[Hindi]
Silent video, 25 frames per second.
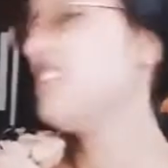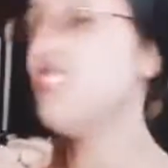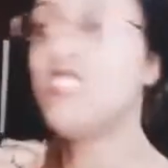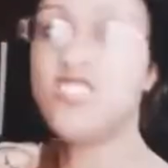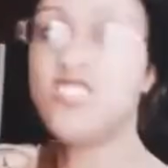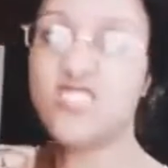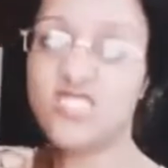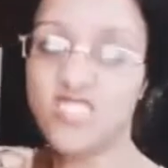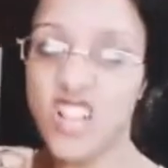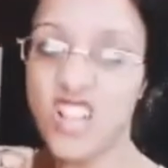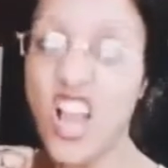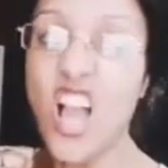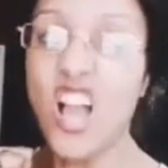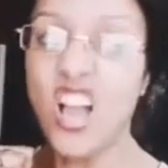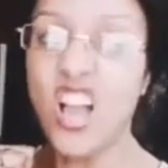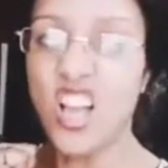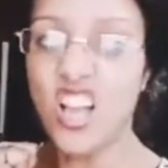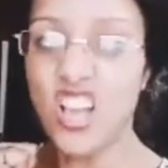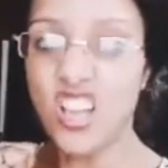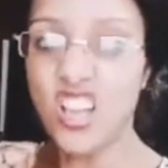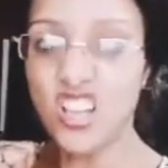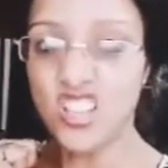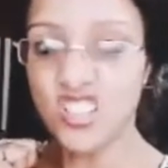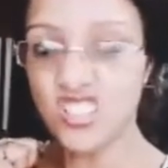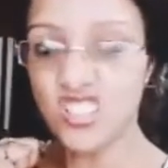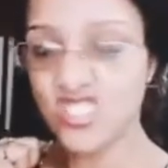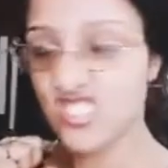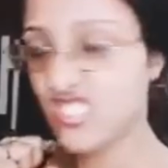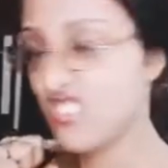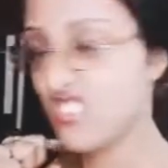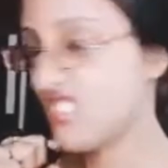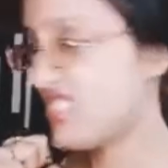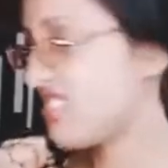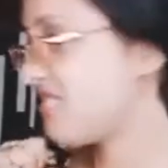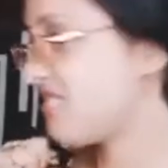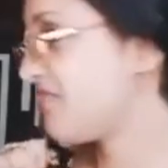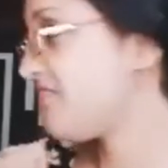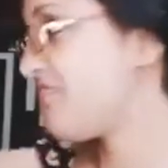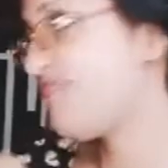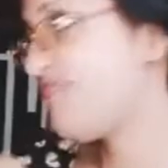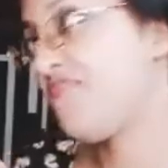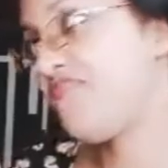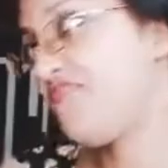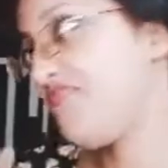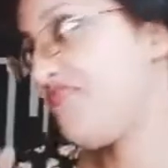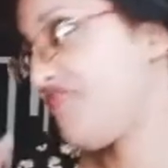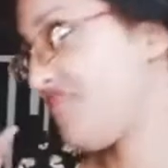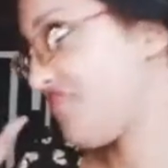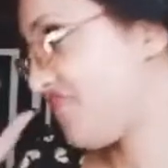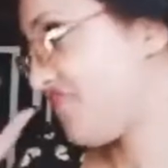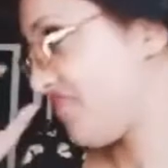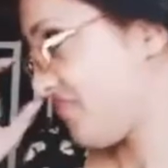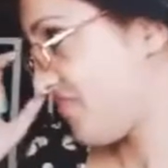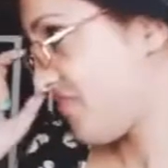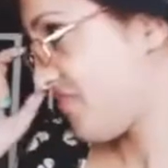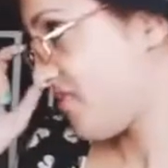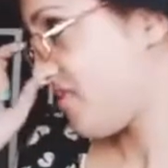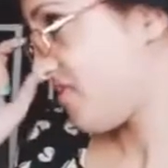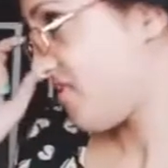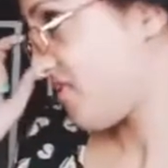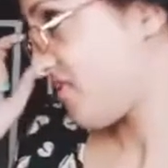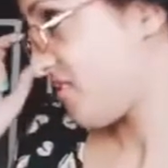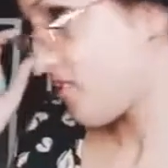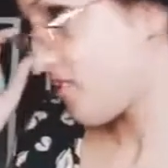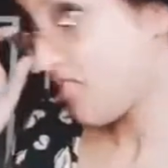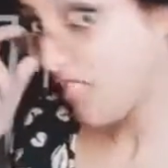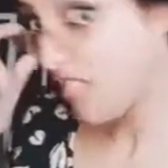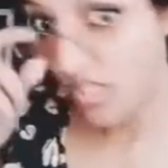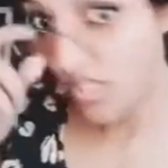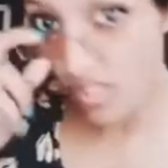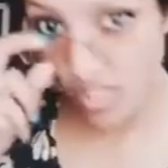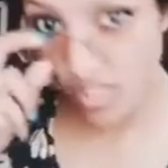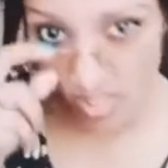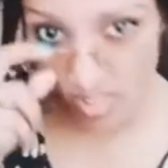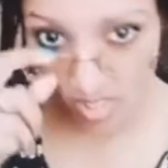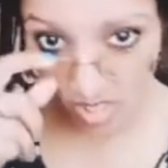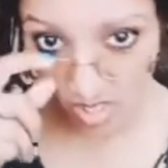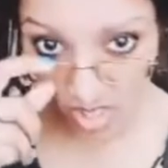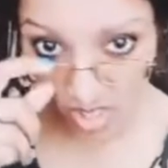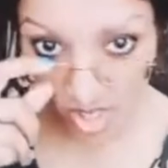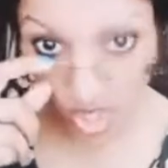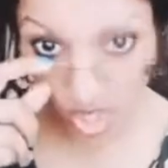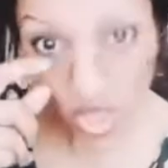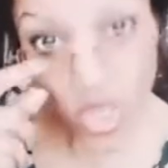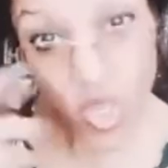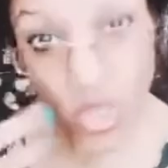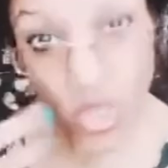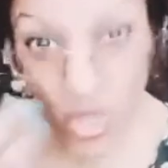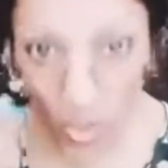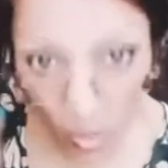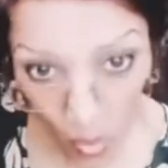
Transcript: हाँ आज मुझे स्कूल प्लीज कार में छोड़ के आओ ना क्यों